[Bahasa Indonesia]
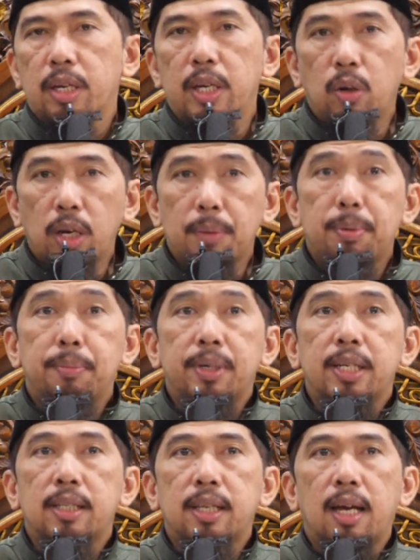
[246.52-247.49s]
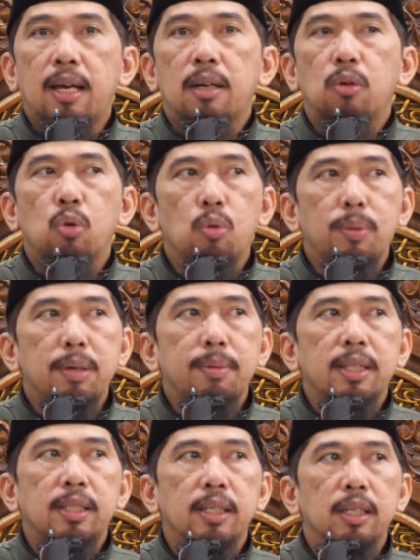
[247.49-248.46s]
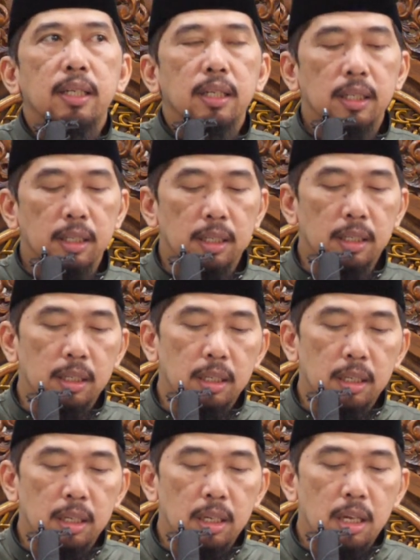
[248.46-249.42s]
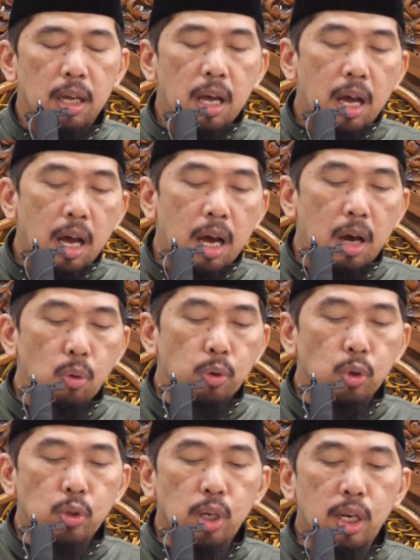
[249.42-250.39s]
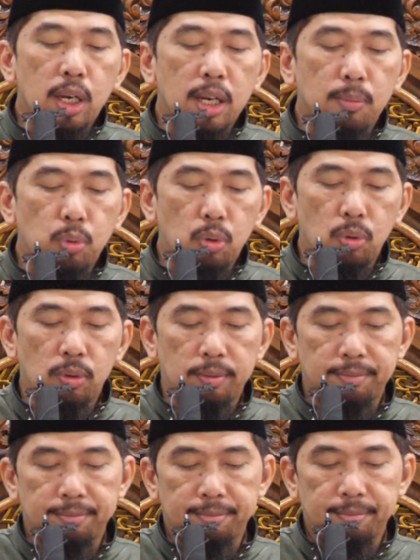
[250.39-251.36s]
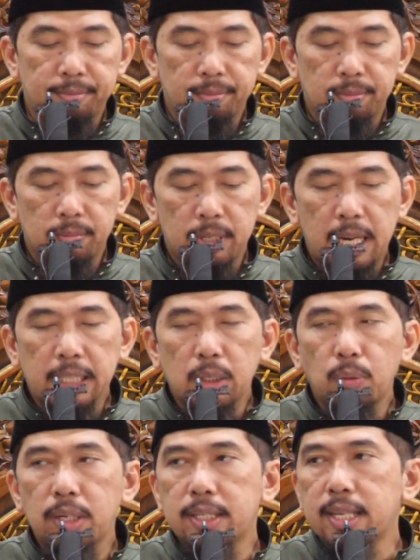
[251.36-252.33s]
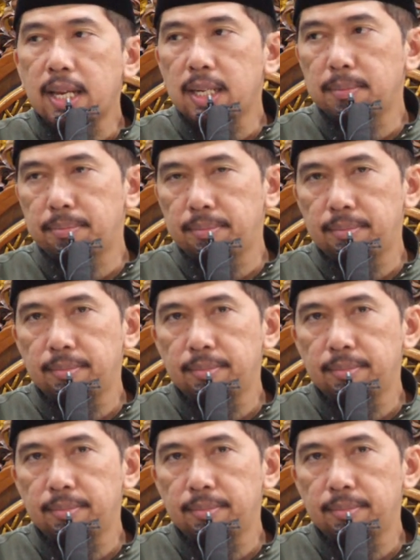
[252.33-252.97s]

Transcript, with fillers: Ini oleh pemerintah hukuman mati. Au yusallabu atau disalib.